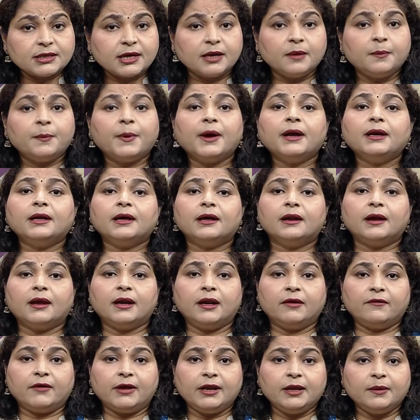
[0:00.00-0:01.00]
स्तनपान
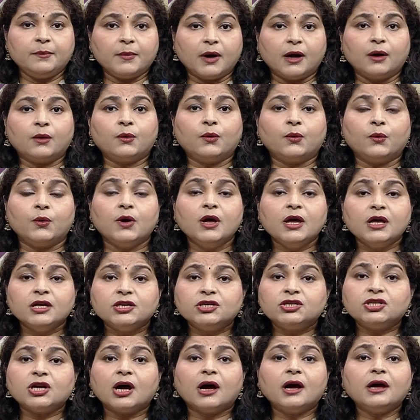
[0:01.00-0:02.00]
कराने वाली माँ को
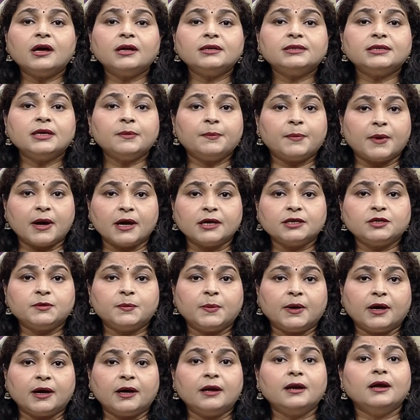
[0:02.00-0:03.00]
चार से
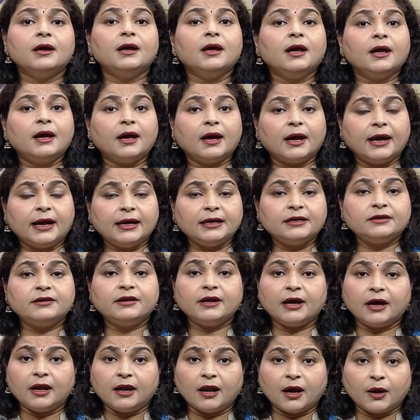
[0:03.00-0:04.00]
पाँच बार
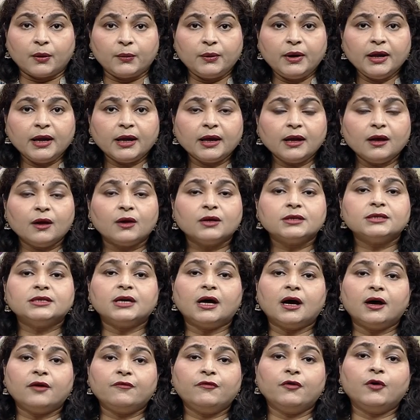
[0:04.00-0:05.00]
एंट्री अलाउड है
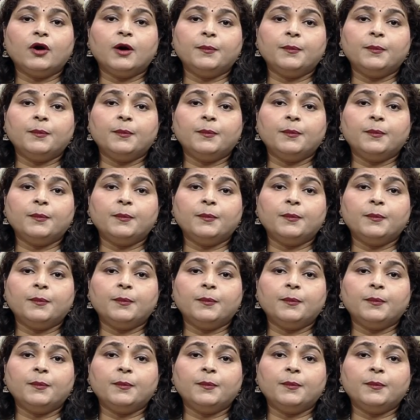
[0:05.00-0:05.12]
जहाँ